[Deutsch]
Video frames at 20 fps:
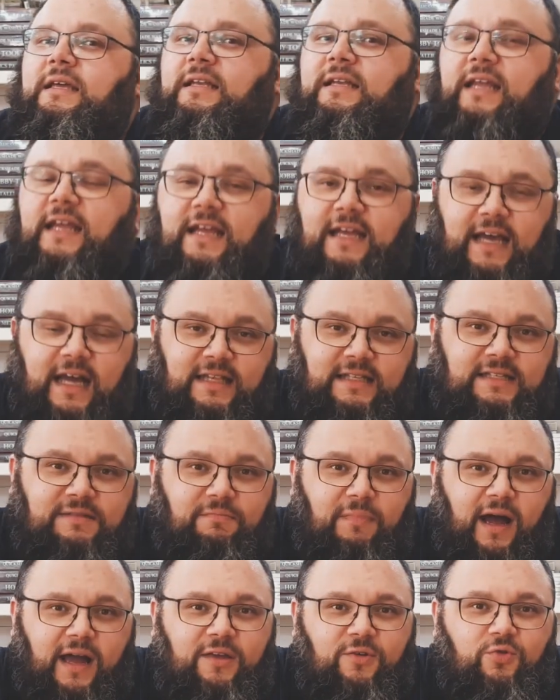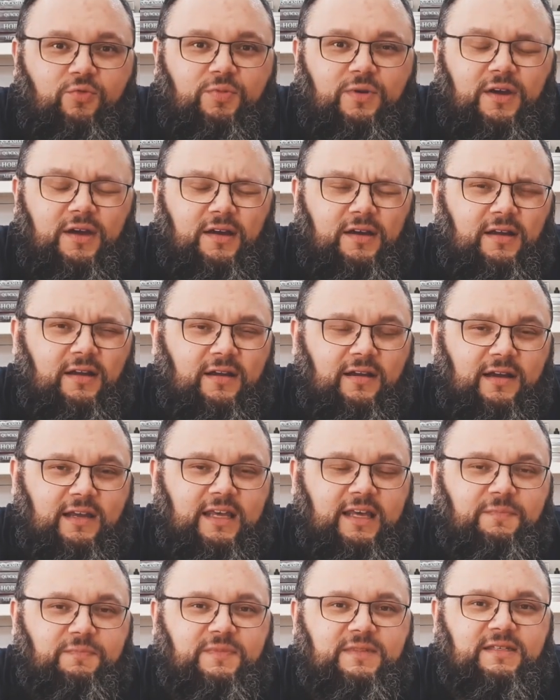Den ganzen Mai über
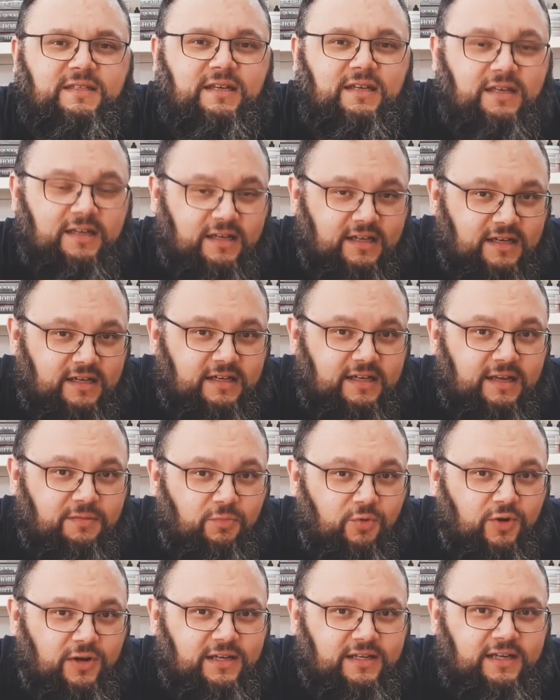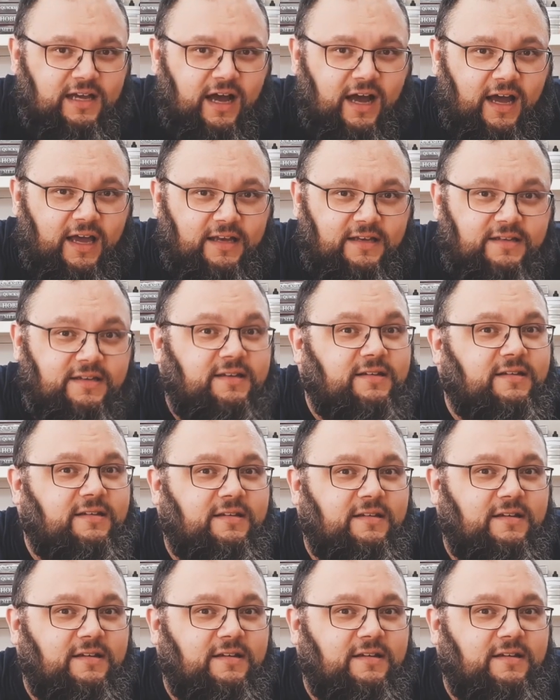gibt es die Möglichkeit,